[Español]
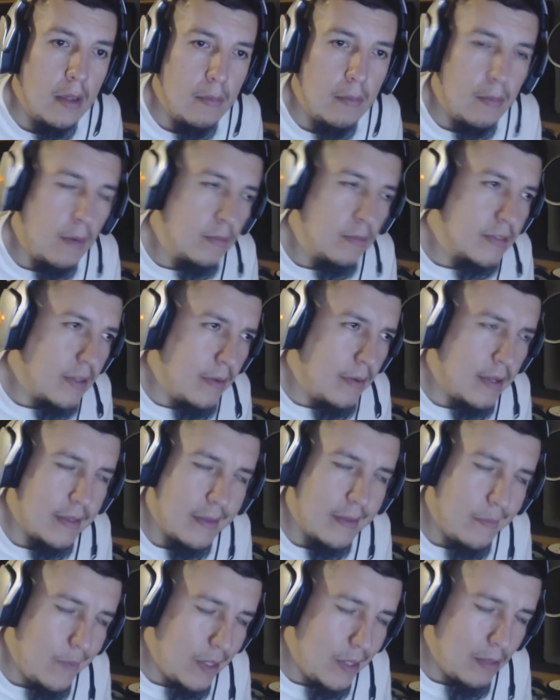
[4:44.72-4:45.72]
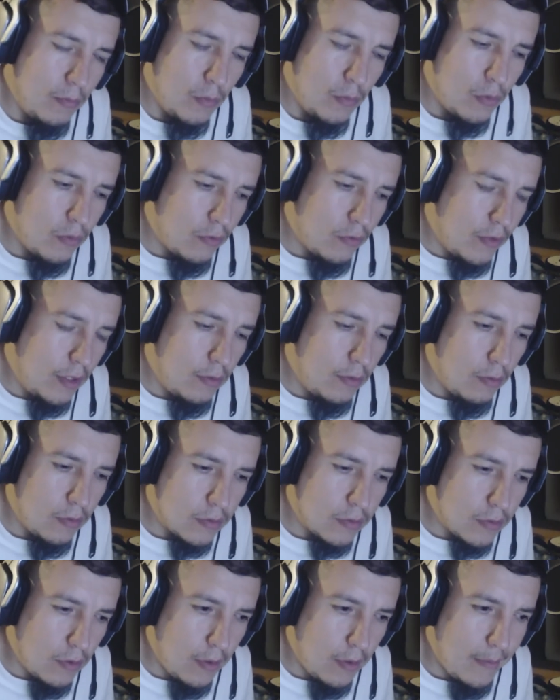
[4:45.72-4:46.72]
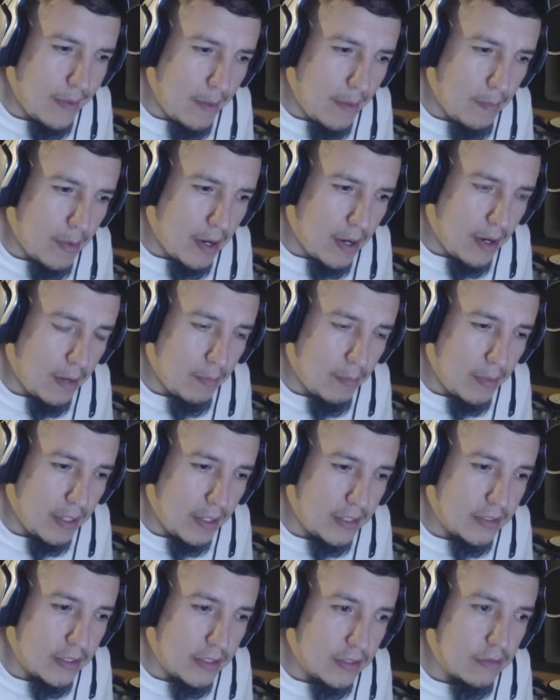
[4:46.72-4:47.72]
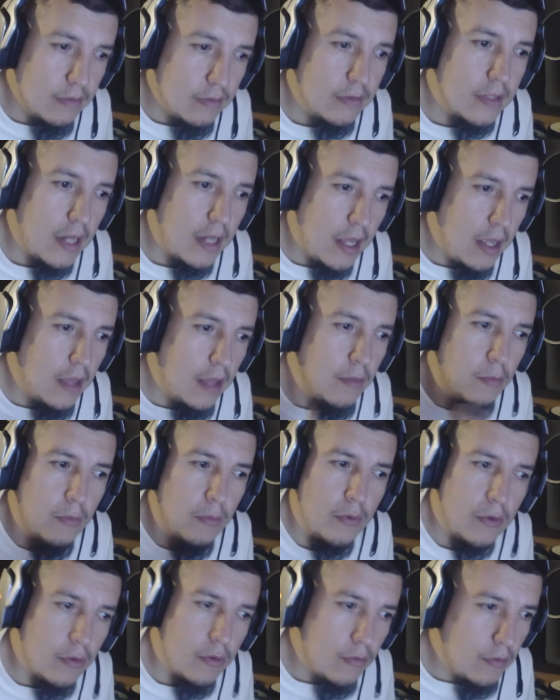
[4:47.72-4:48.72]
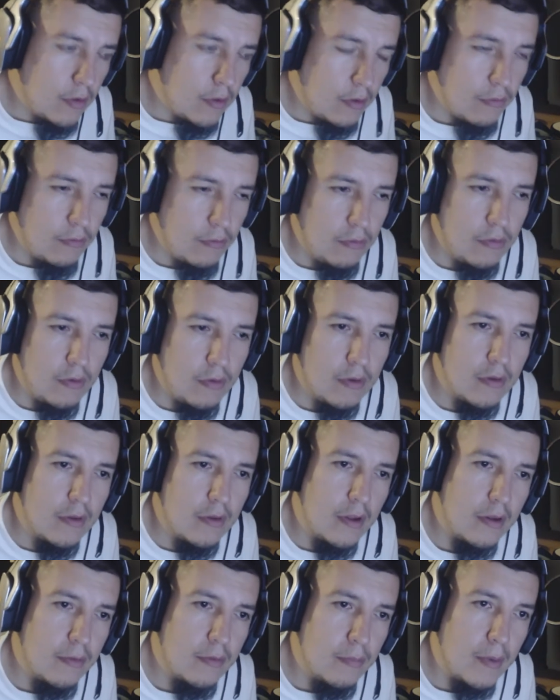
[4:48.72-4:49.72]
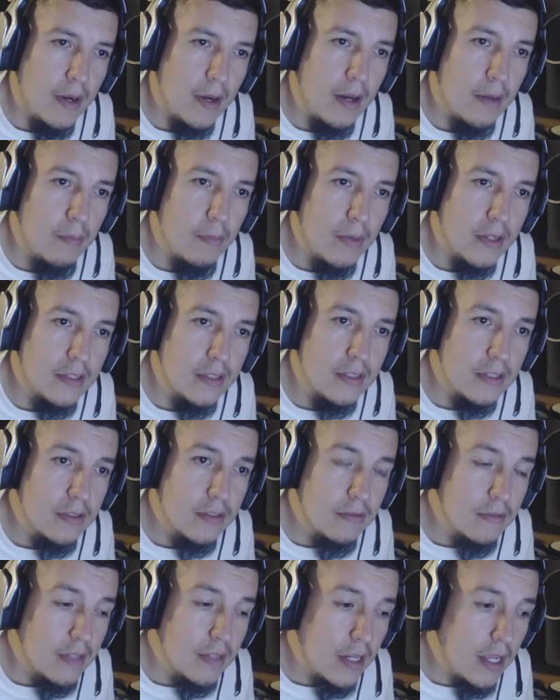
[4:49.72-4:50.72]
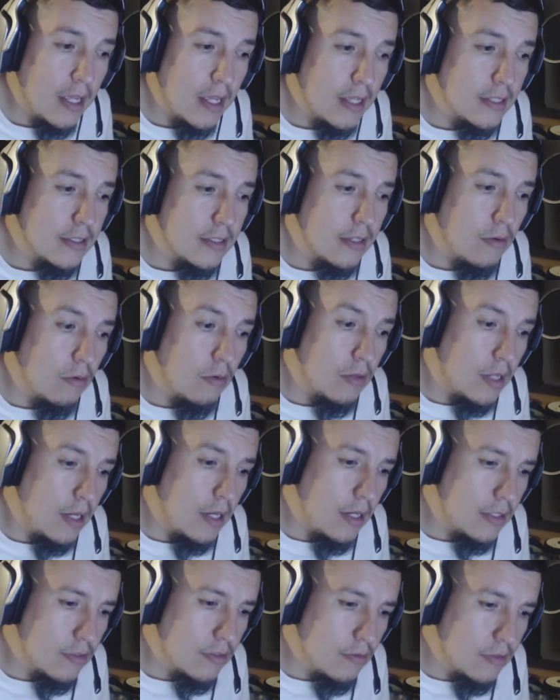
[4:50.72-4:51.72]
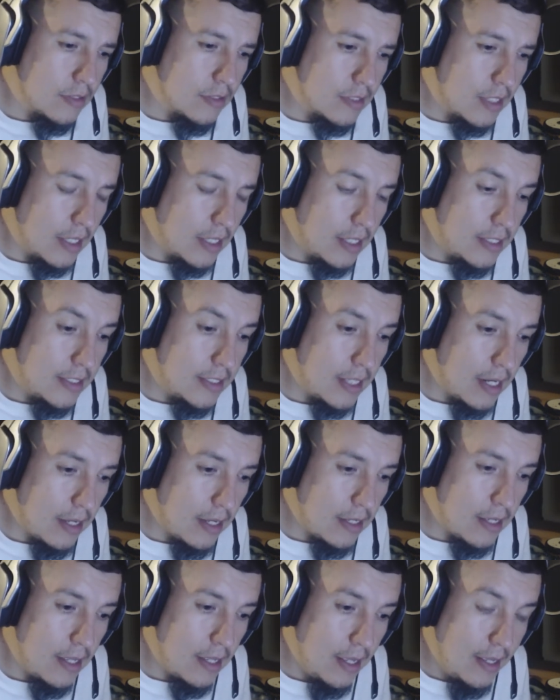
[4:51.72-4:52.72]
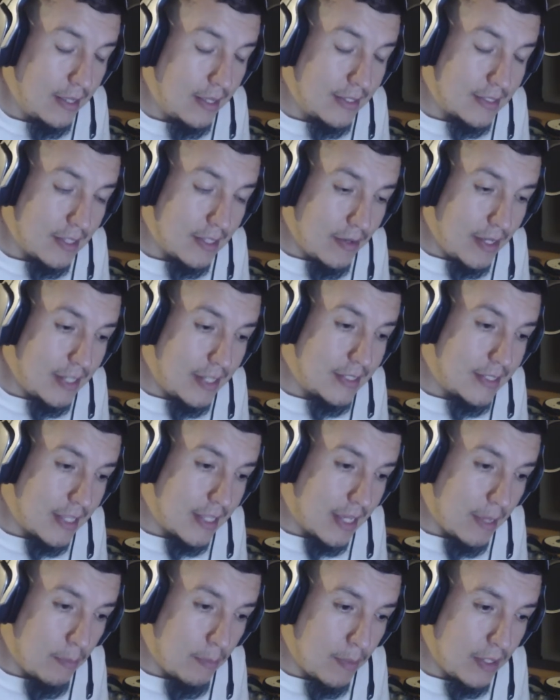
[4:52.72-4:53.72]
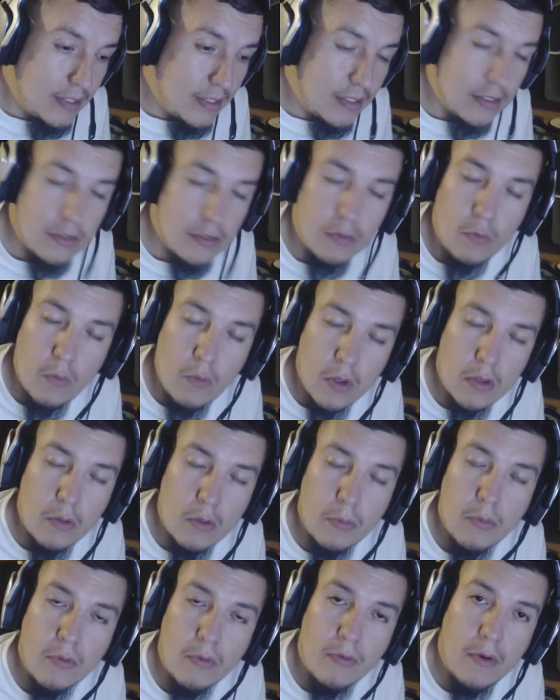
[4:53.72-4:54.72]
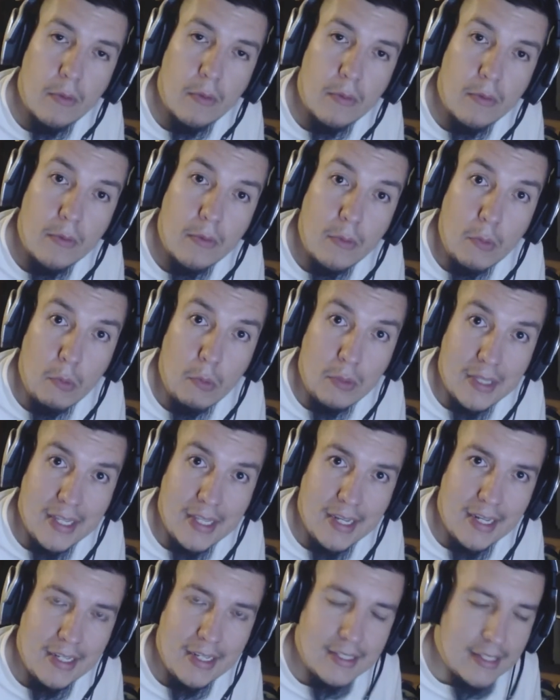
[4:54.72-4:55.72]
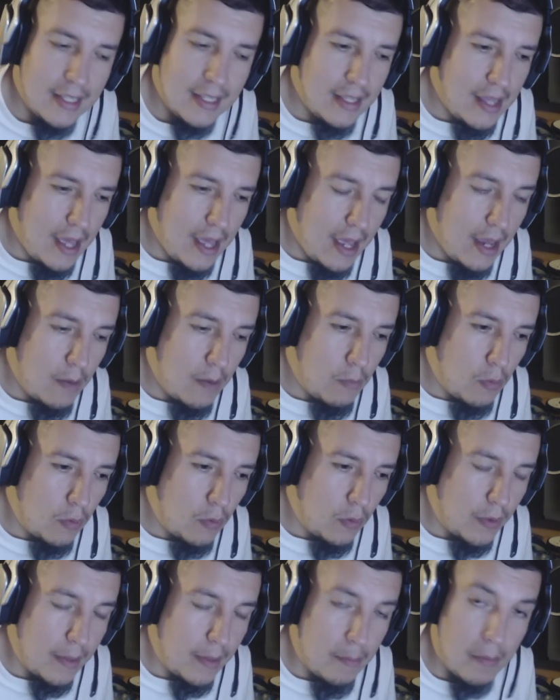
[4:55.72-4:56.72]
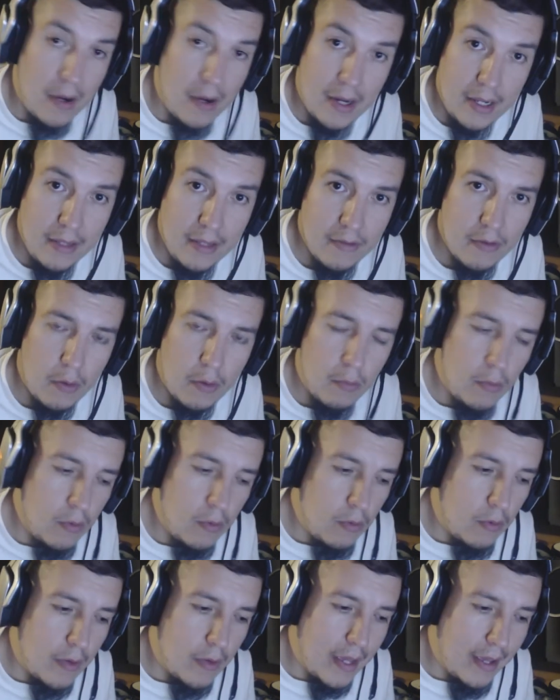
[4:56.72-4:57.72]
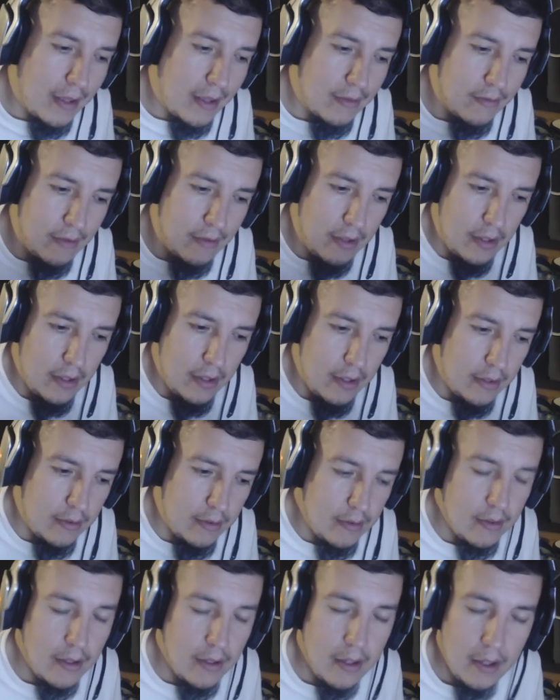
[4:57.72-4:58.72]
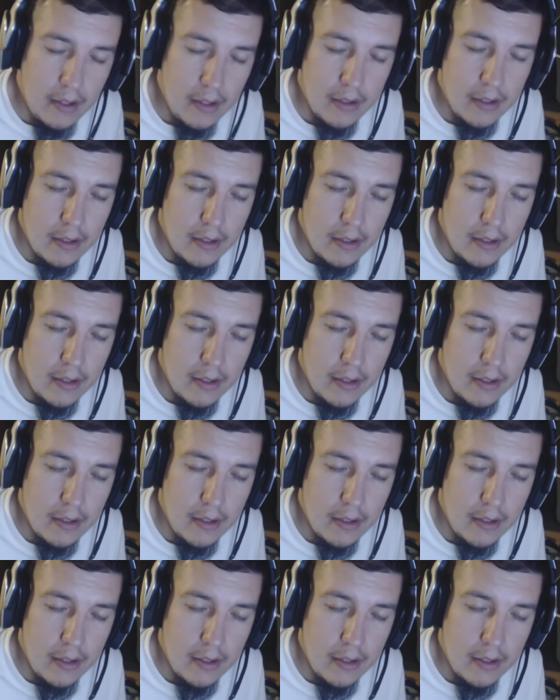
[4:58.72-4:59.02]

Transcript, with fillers: Eh, vamos a ver también muchos títulos todavía para la PlayStation 3, muchas otras funciones para la PlayStation 3. Otra de las cosas que quisiera saber es de que PlayStation 4 por favor utilice ya el modo de Paris como lo que hace en,